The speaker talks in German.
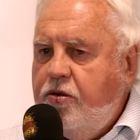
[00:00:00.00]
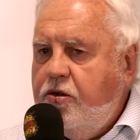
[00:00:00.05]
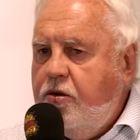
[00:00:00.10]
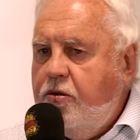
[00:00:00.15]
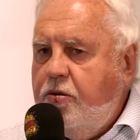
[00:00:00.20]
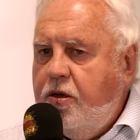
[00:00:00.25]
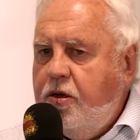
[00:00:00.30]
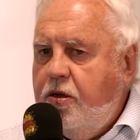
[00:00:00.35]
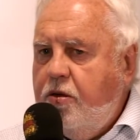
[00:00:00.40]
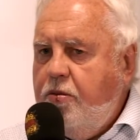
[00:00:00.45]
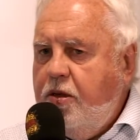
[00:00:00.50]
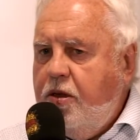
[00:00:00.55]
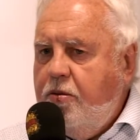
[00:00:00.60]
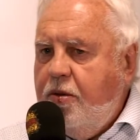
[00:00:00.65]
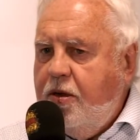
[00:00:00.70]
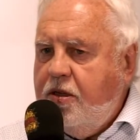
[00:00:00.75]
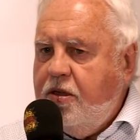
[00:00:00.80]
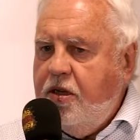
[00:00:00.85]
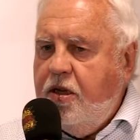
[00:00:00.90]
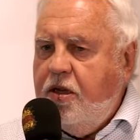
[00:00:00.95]
so weiter, mit dem
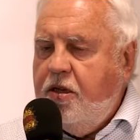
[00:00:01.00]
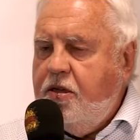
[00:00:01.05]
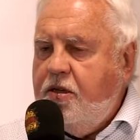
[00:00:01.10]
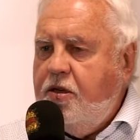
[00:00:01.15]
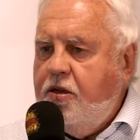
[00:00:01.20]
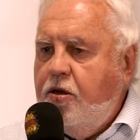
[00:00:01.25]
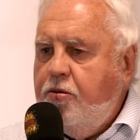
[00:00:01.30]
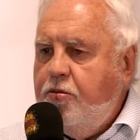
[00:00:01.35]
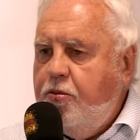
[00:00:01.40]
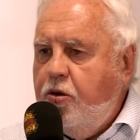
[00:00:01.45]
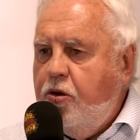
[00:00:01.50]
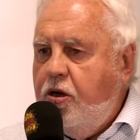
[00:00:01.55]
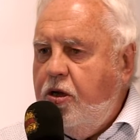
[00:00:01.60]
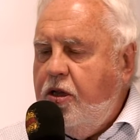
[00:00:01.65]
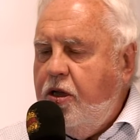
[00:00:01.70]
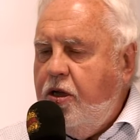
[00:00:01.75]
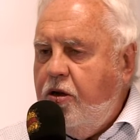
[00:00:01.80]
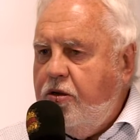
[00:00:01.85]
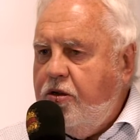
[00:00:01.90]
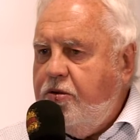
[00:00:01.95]
Mercedes-Leuten, Politiker.